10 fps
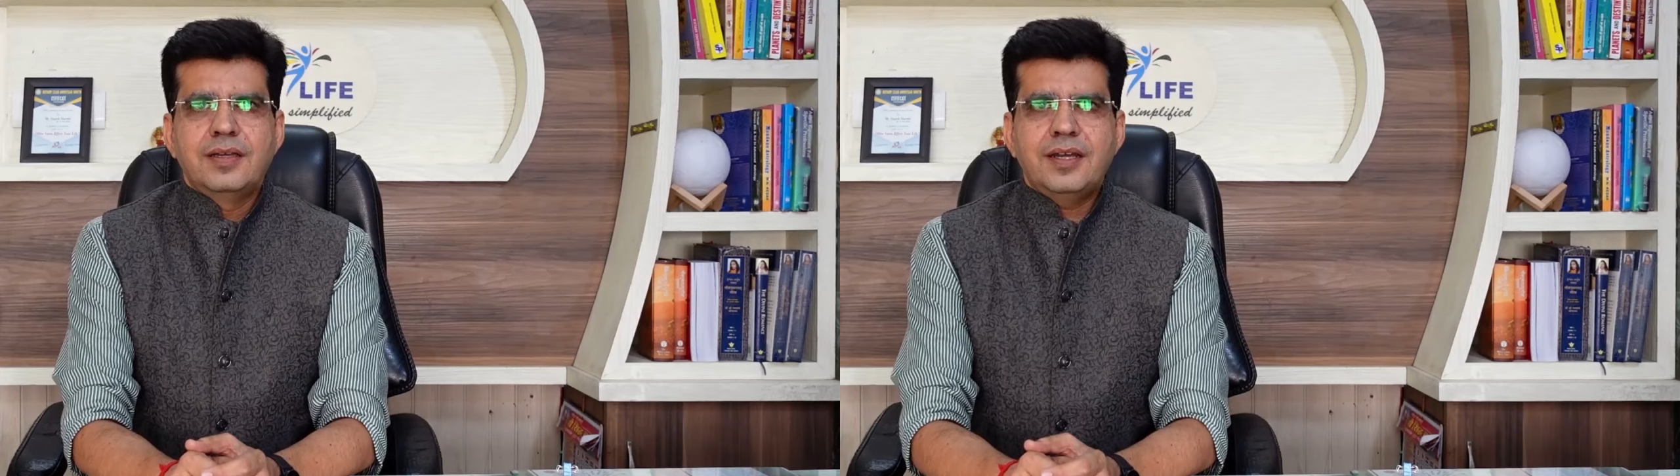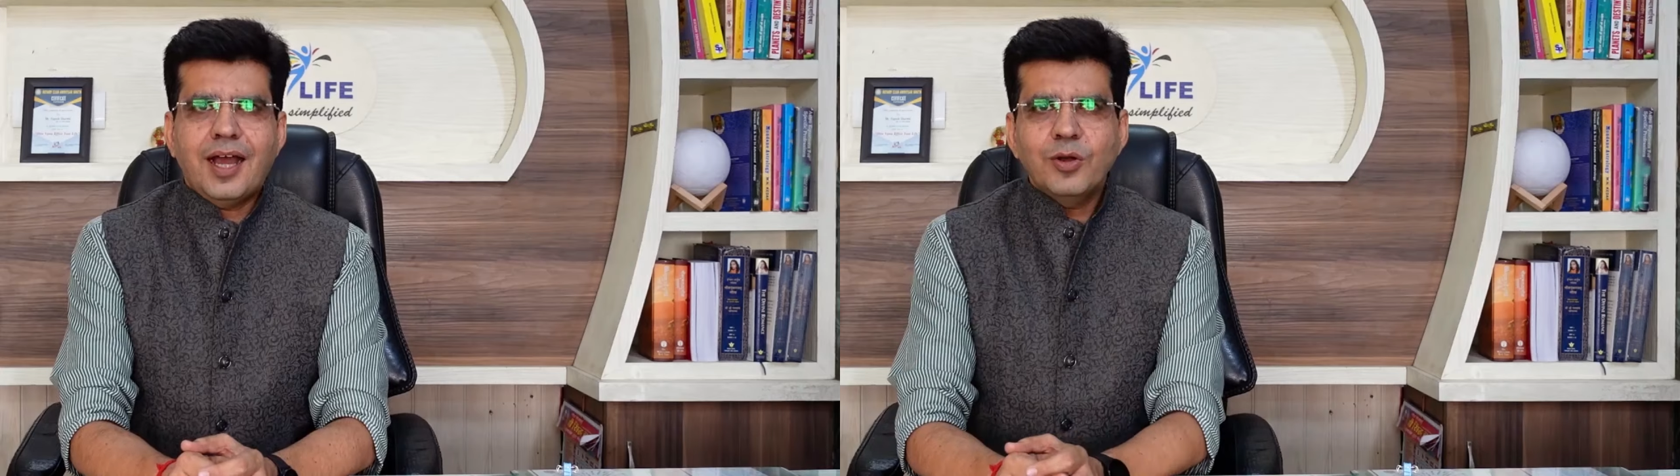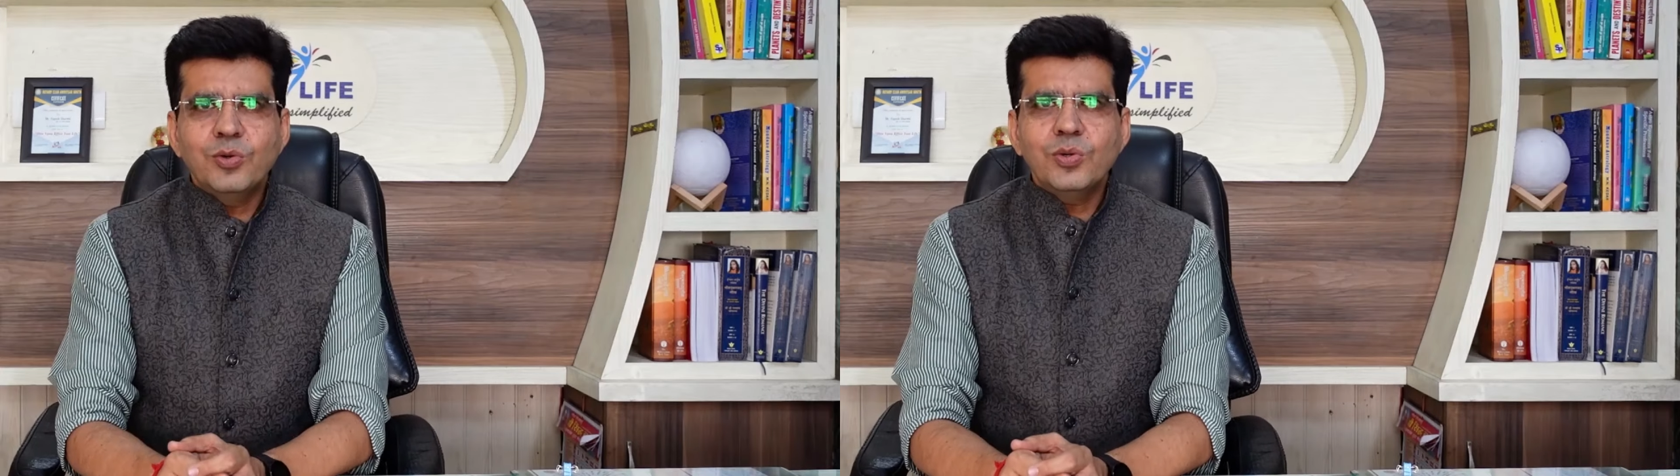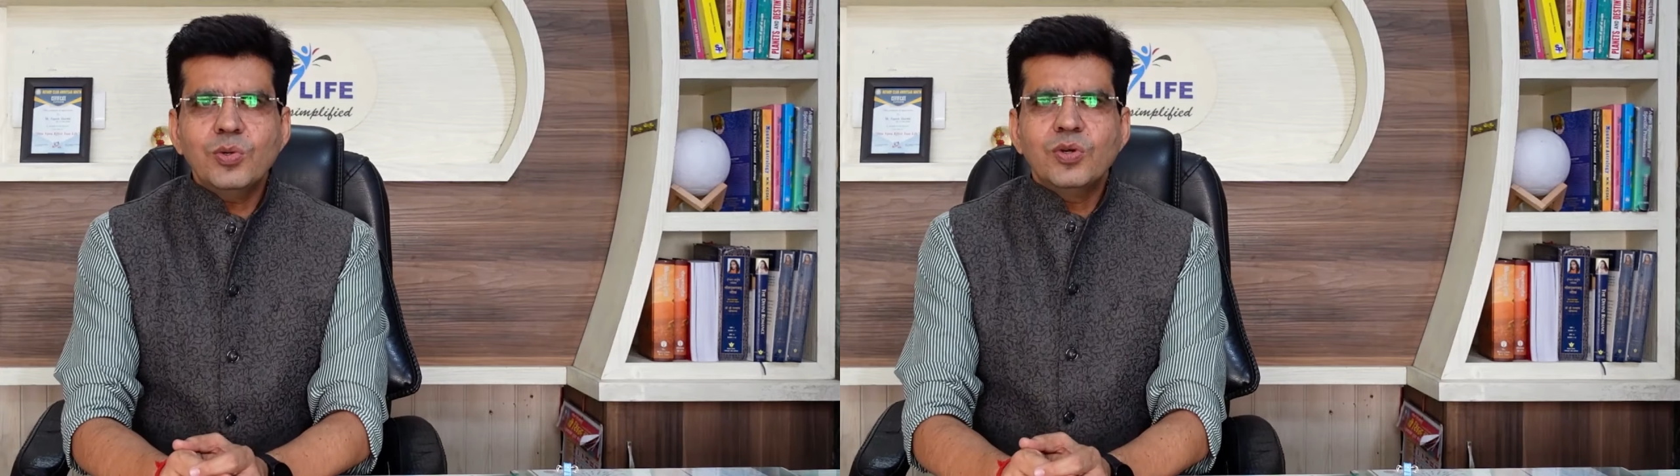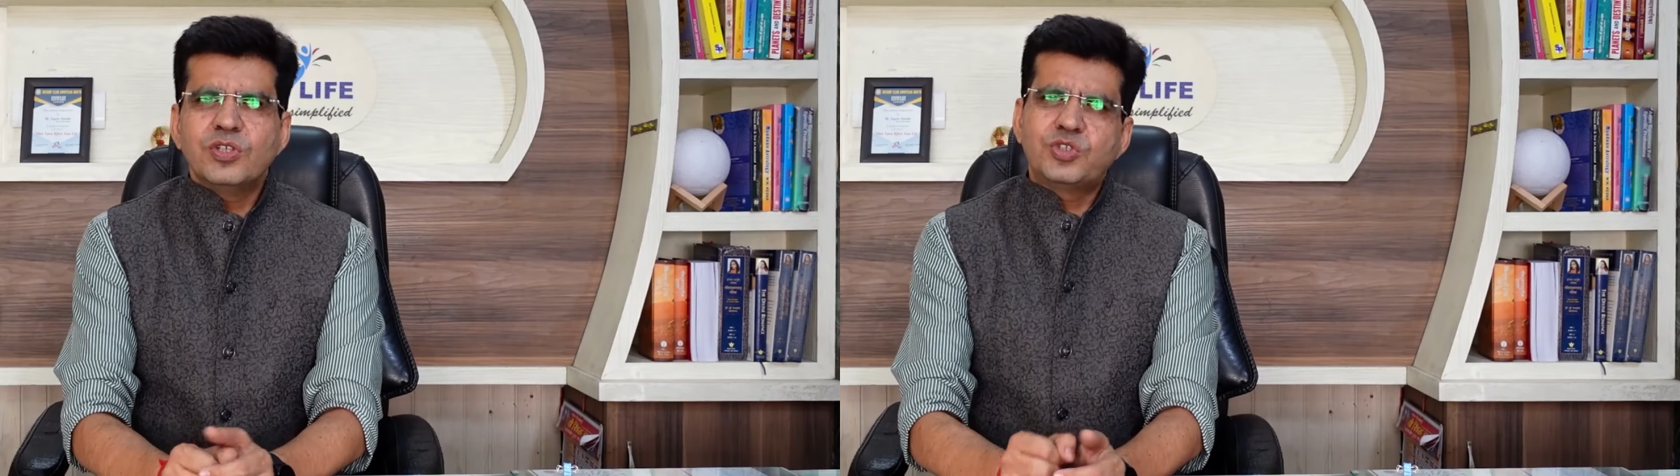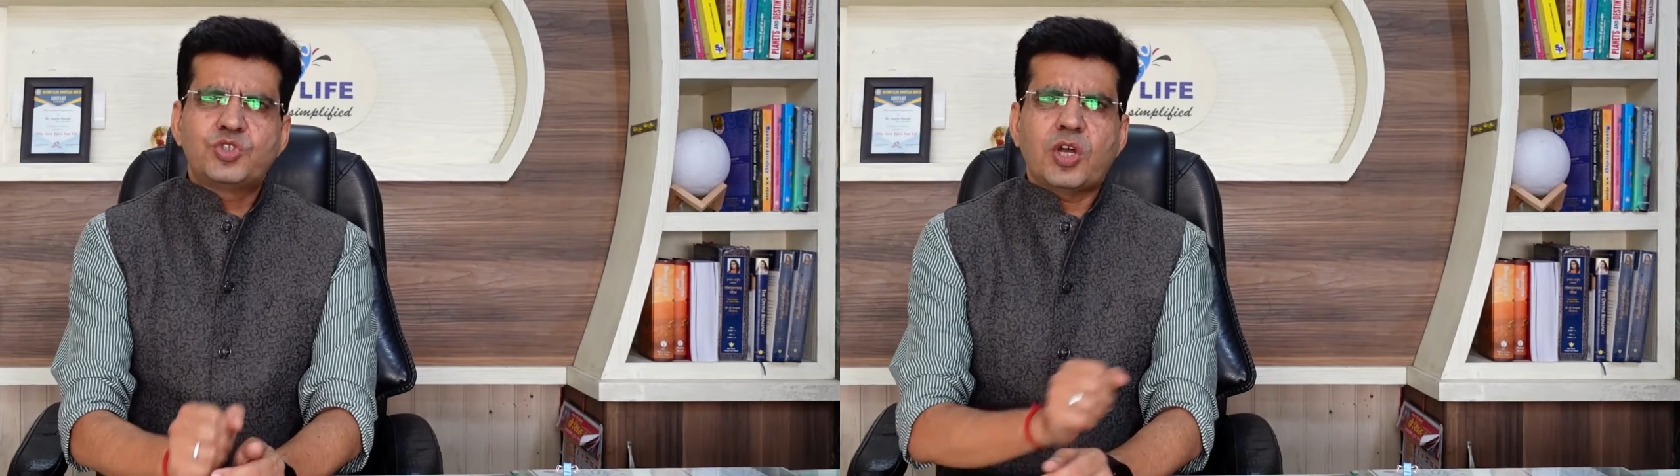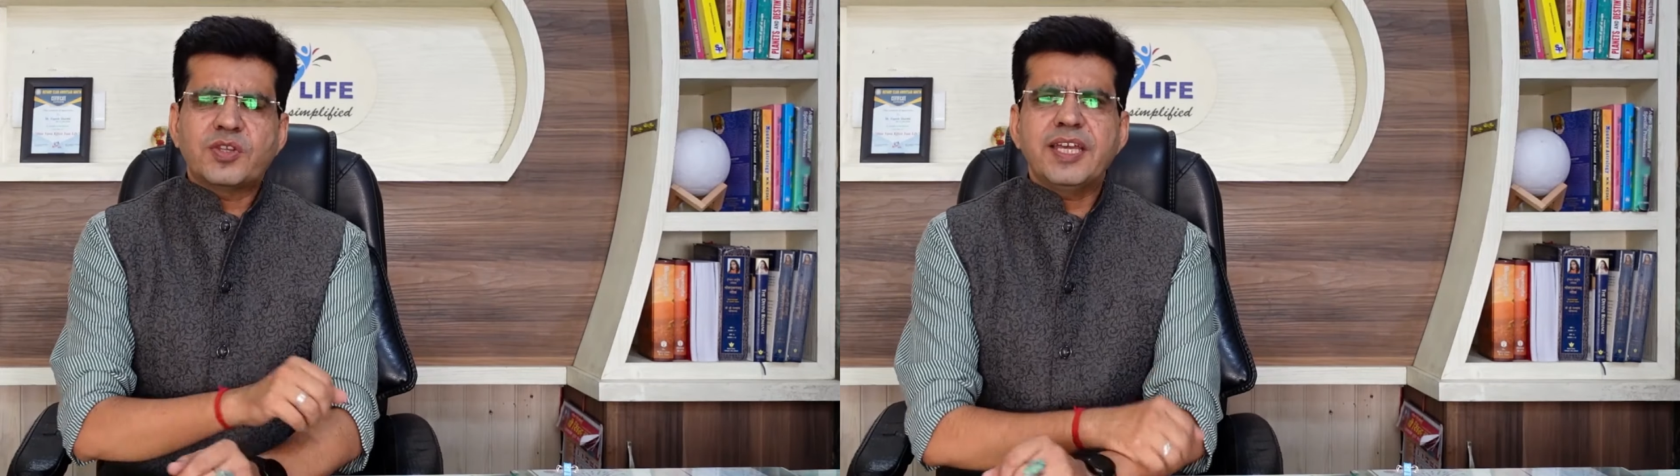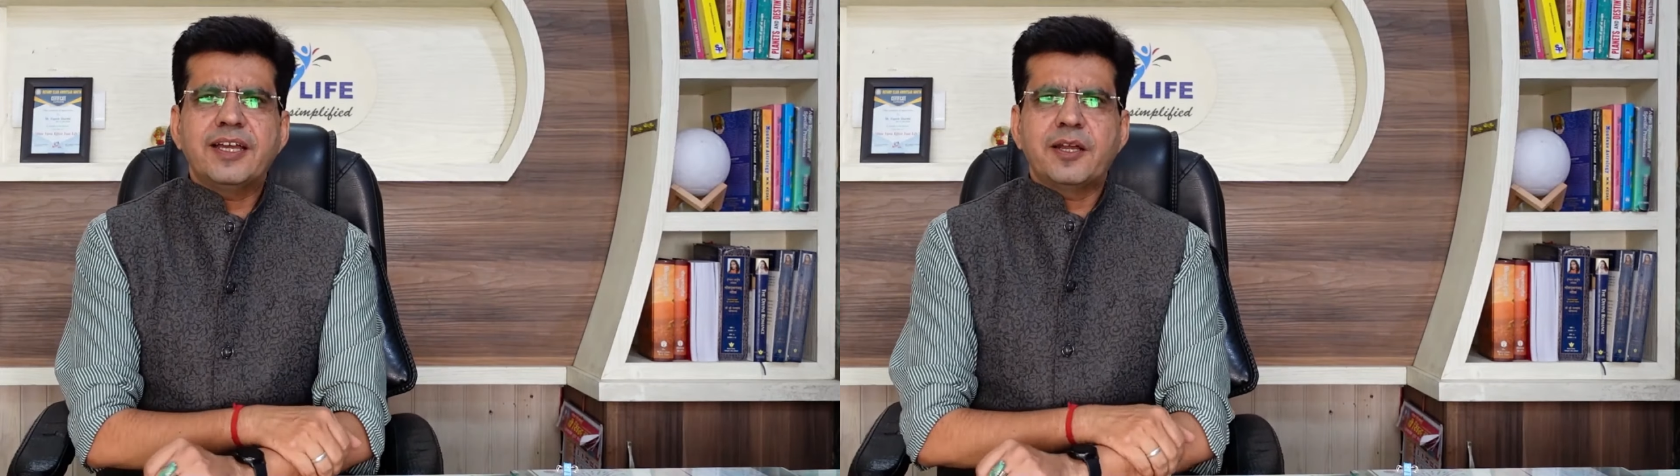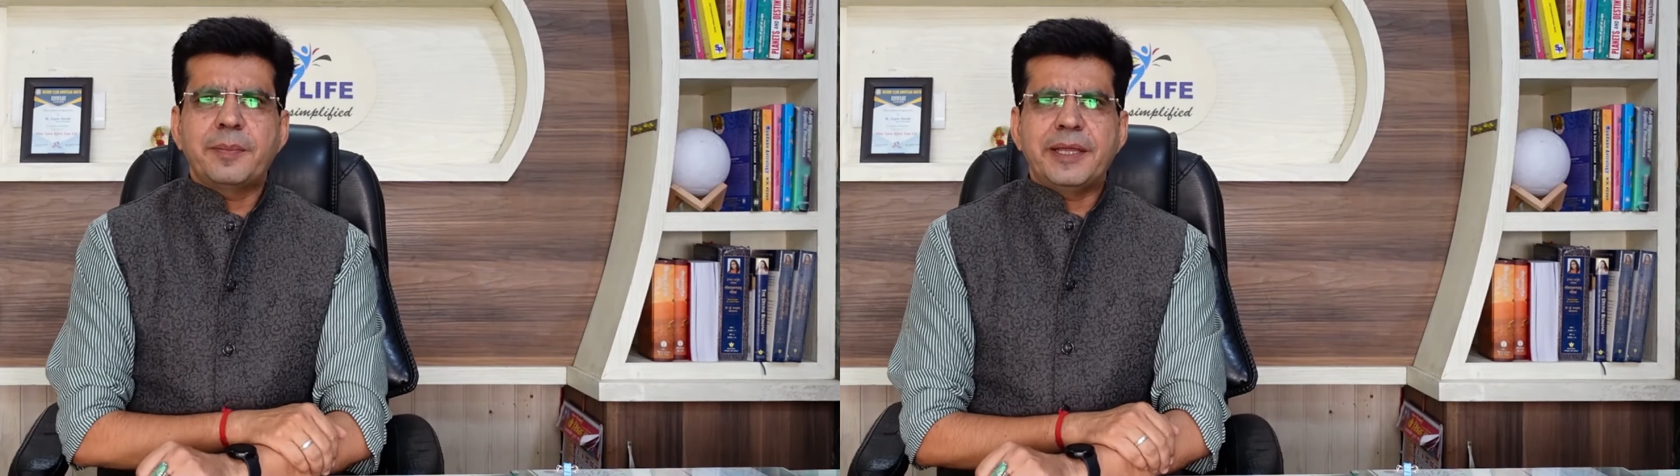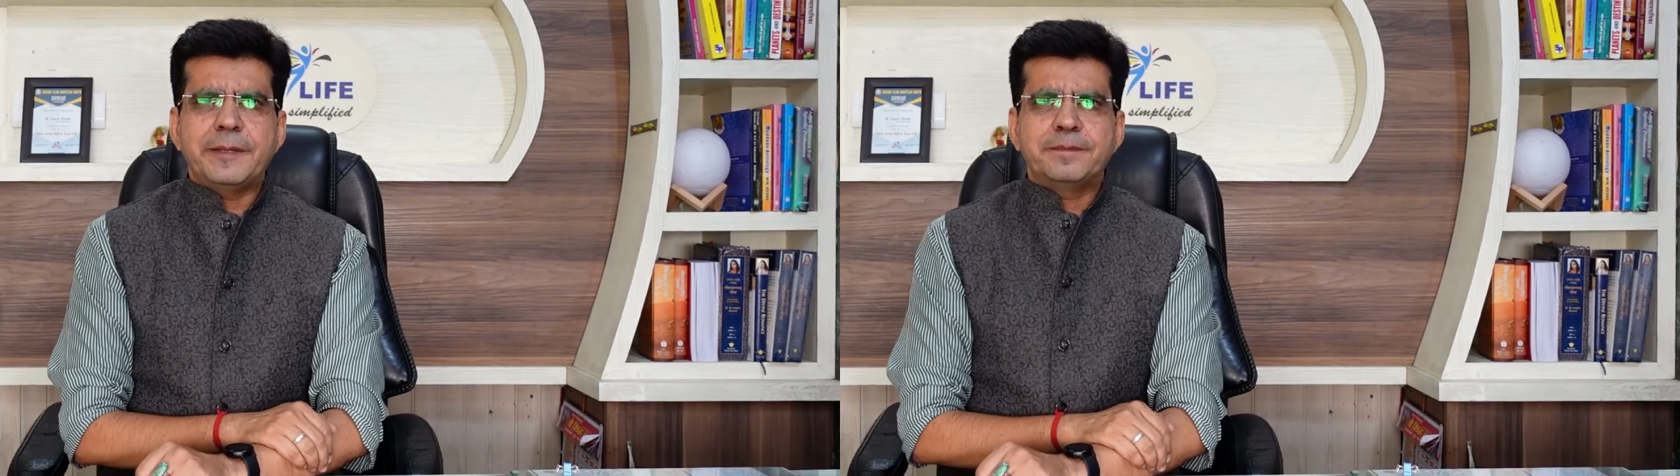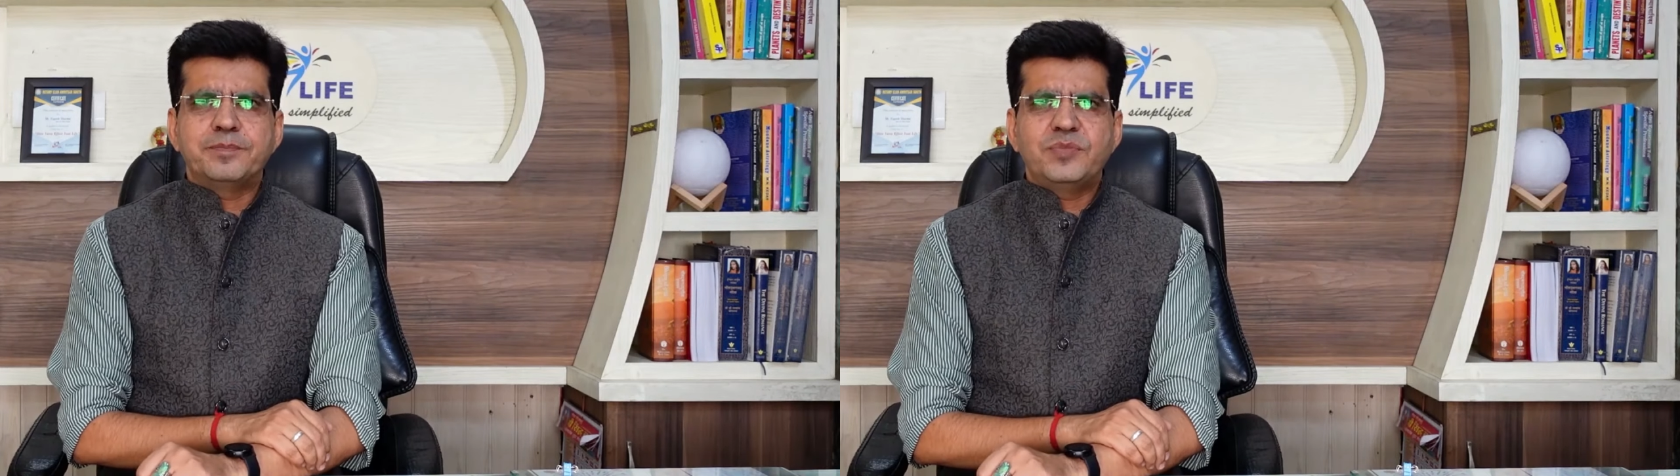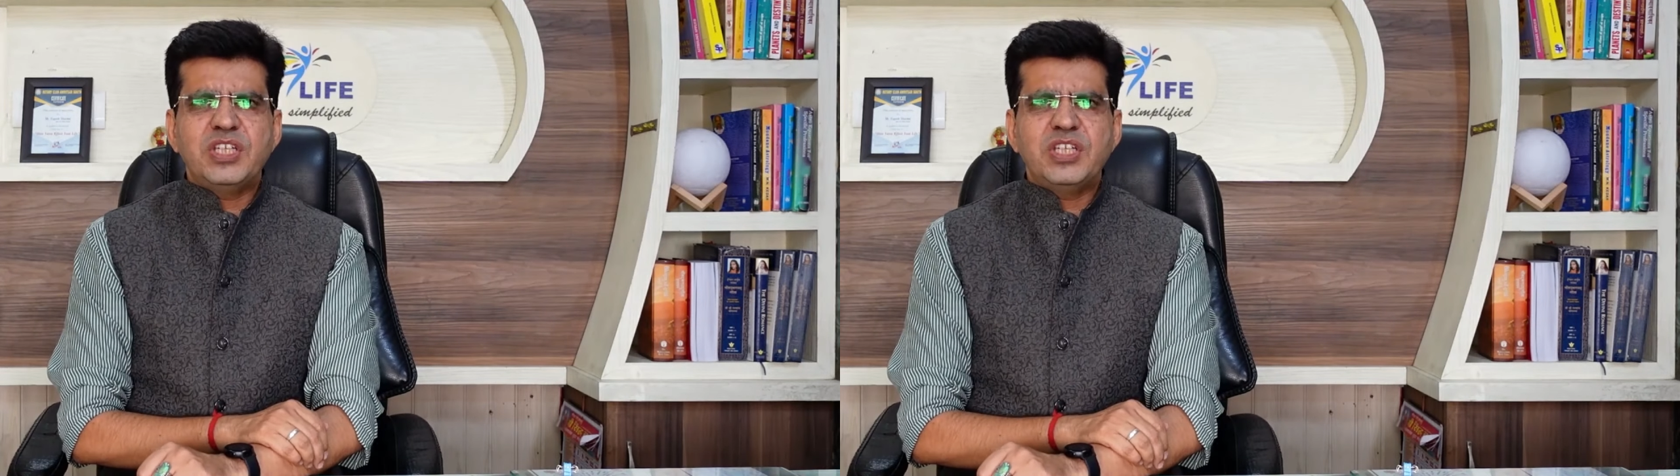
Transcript: राहु चौथे घर में